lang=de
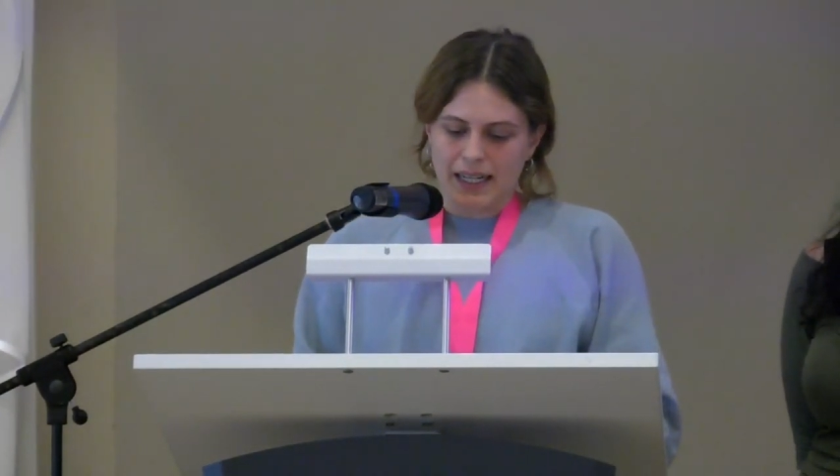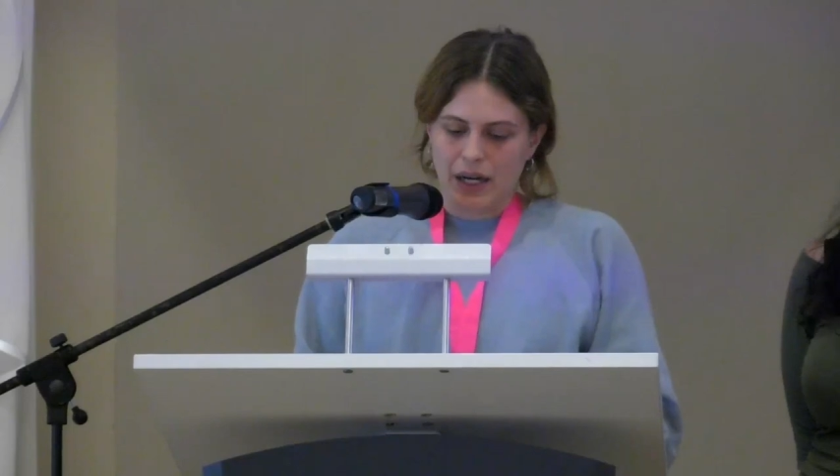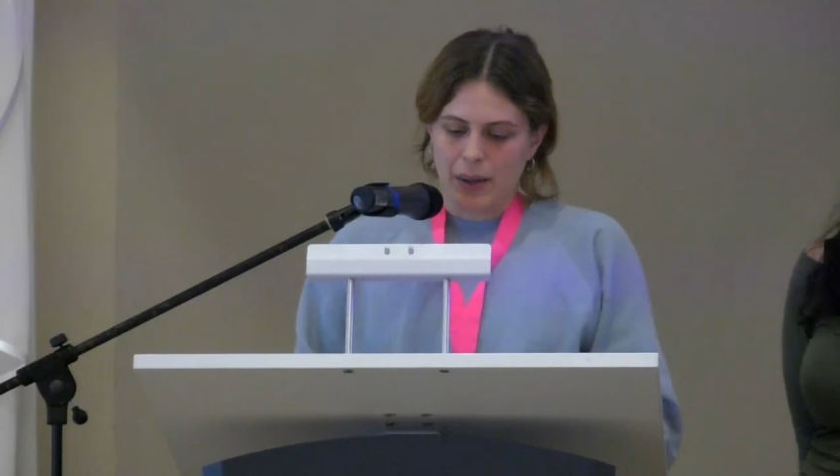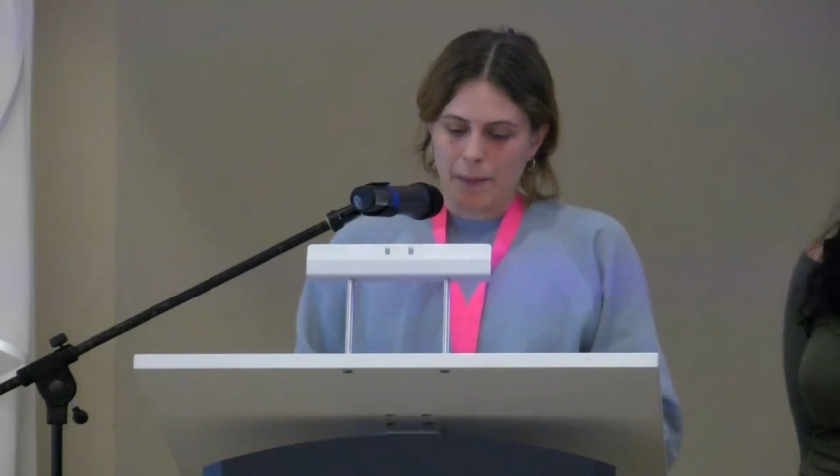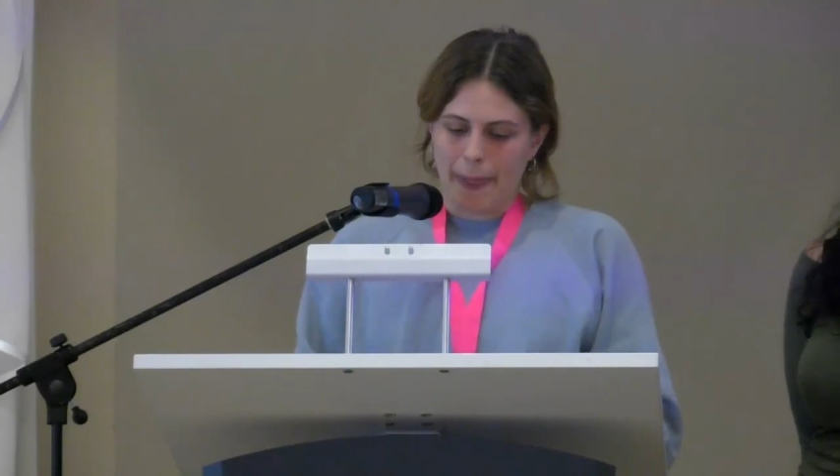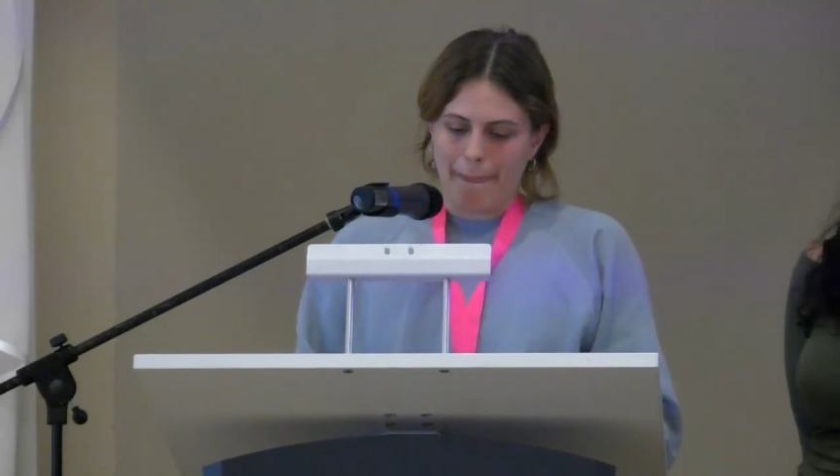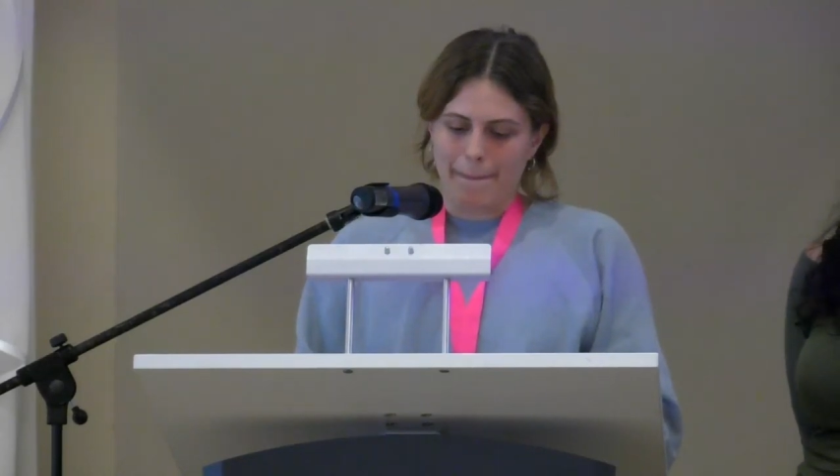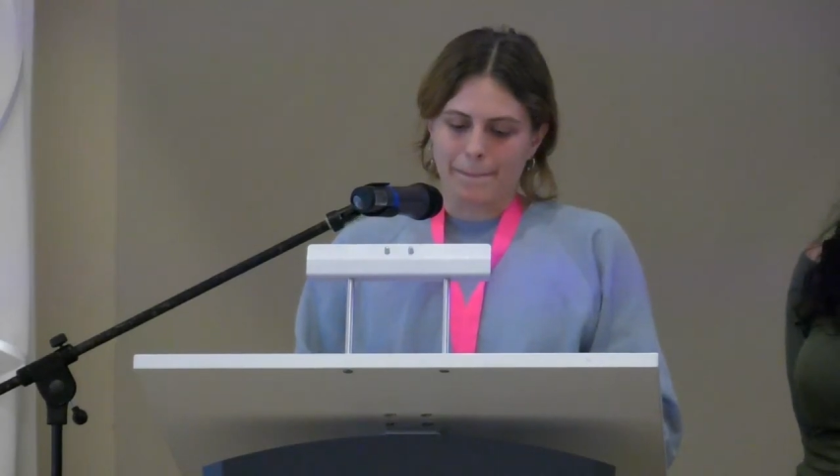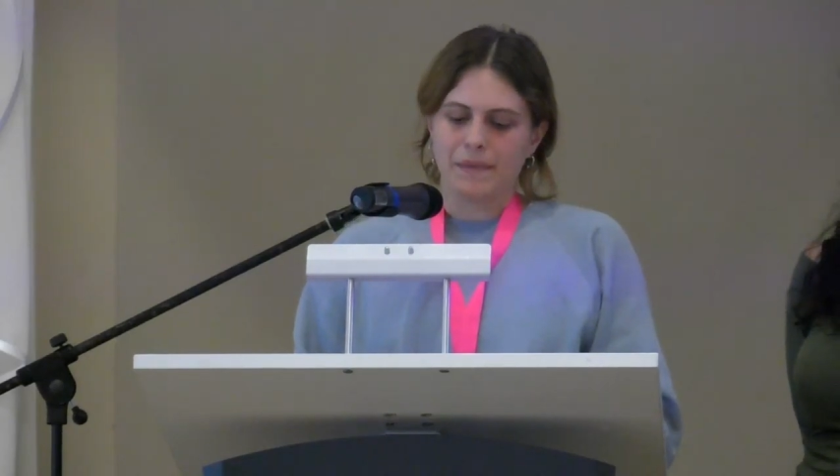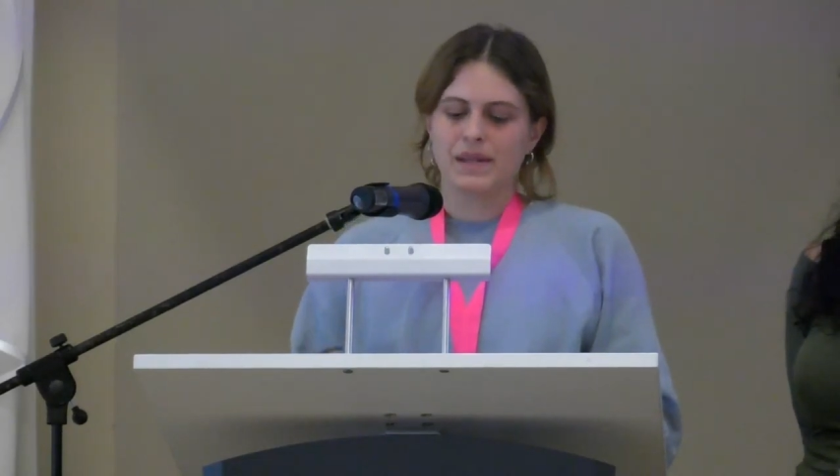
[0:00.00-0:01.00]

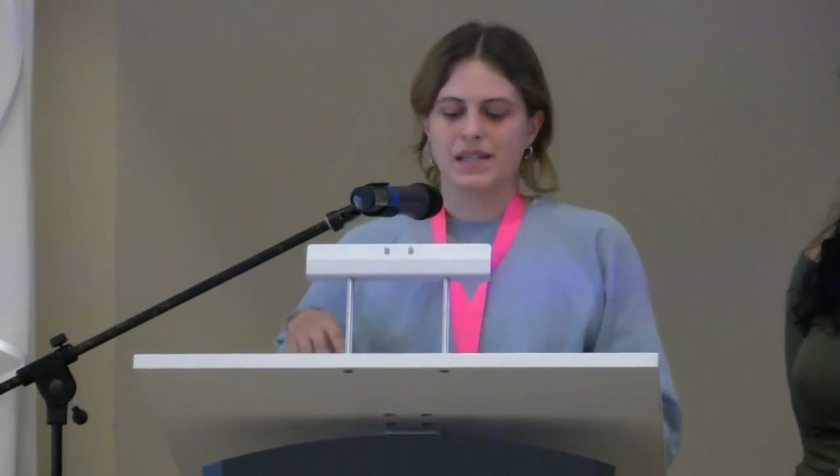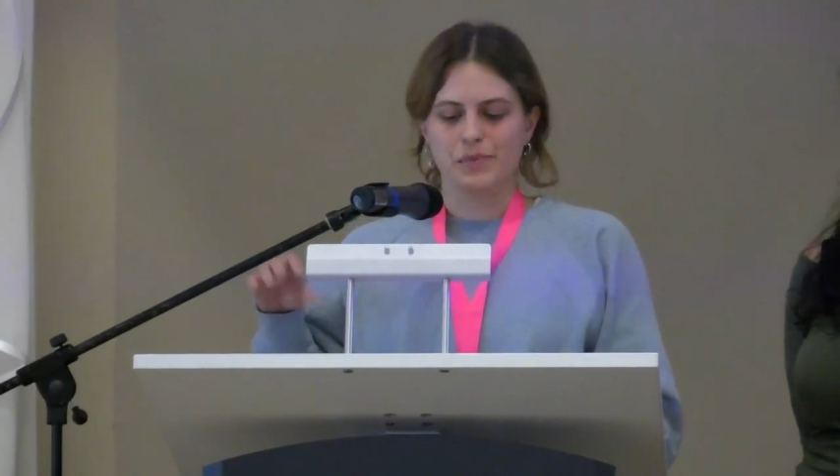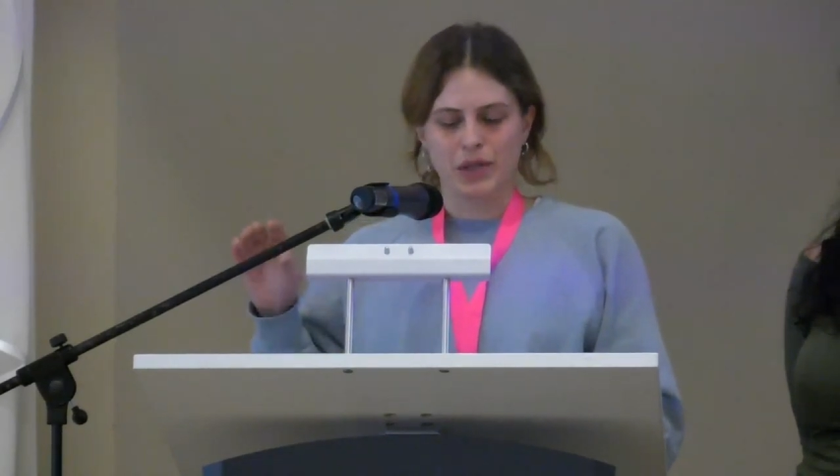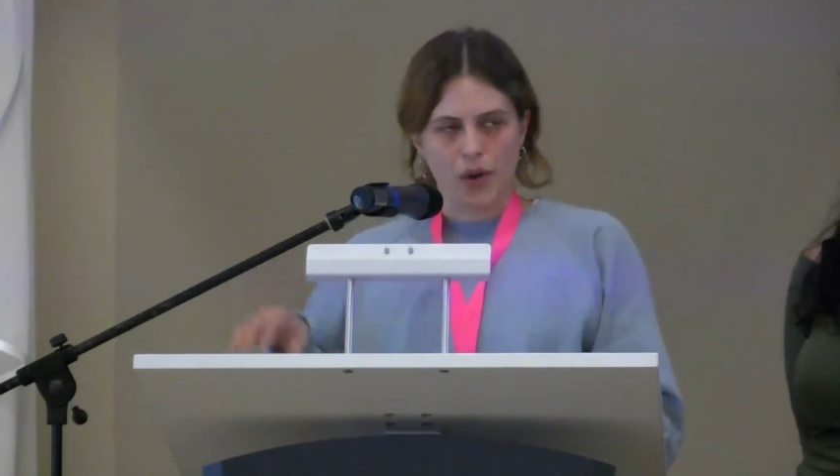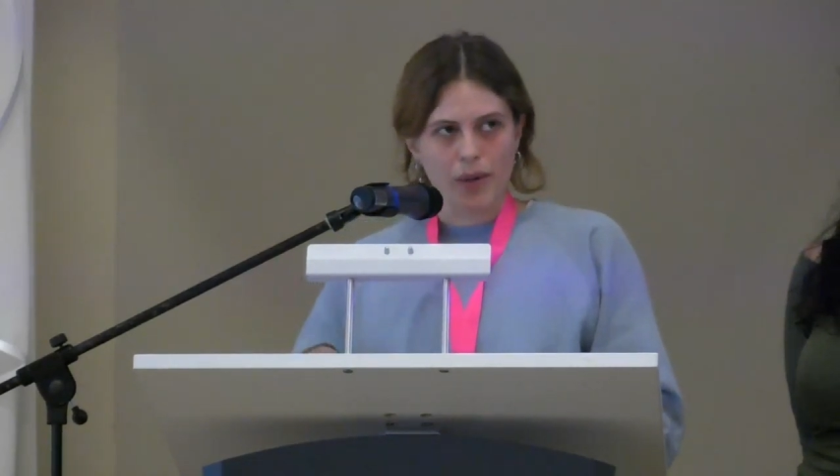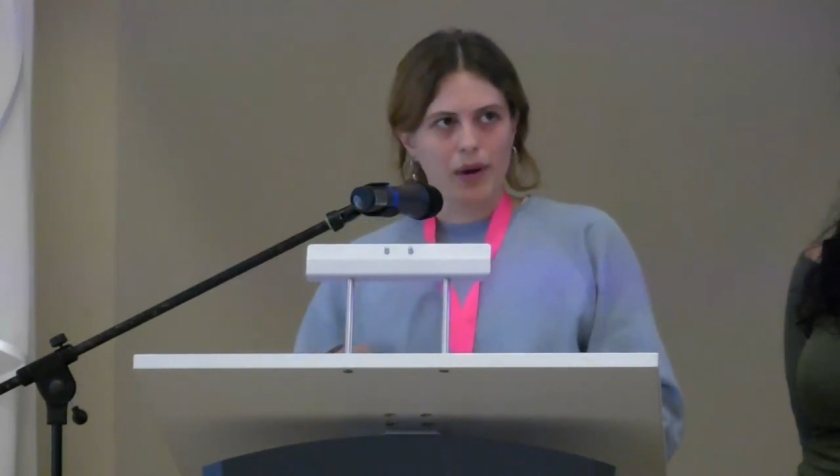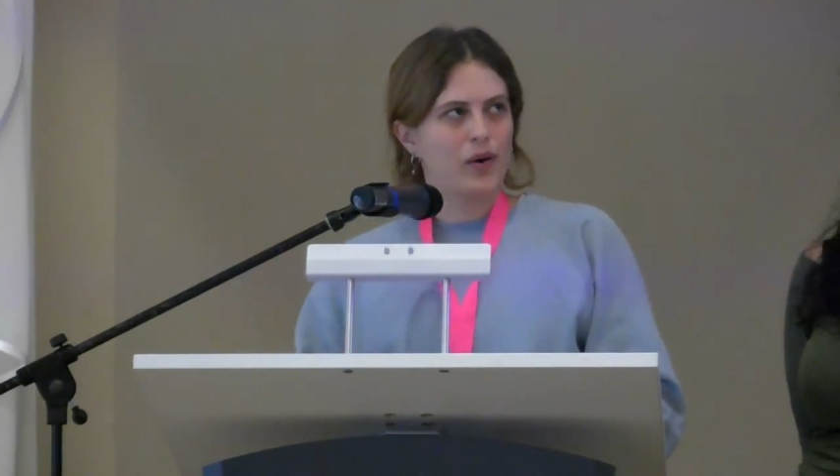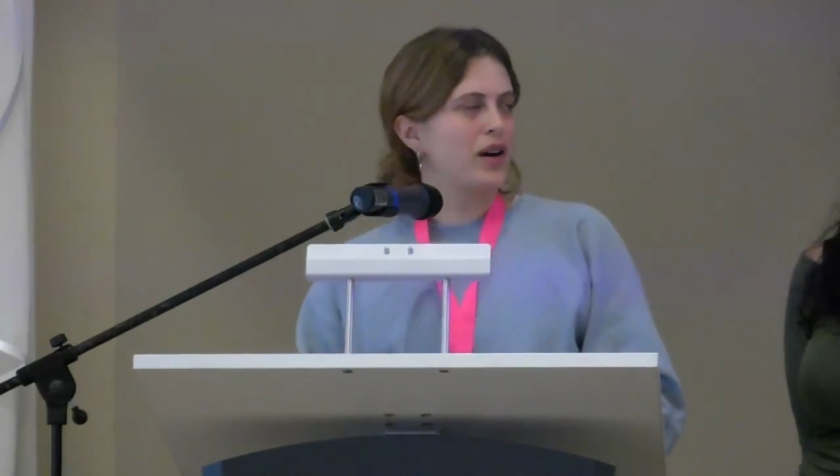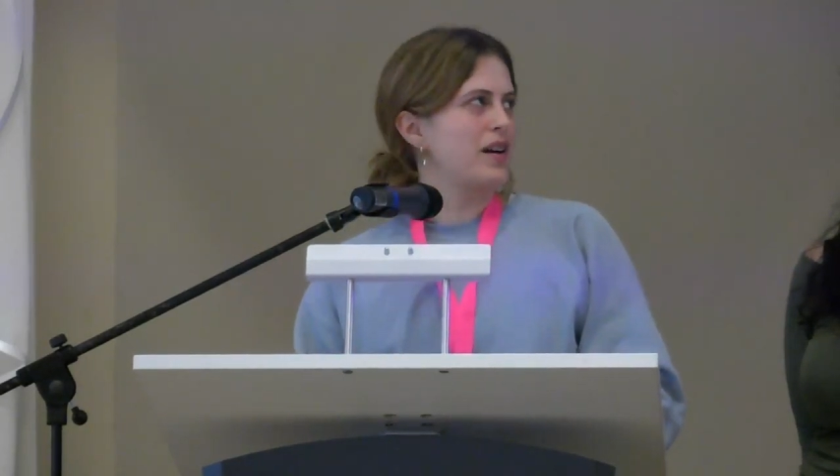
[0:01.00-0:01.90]
Ähm, Jasmin Neubauer,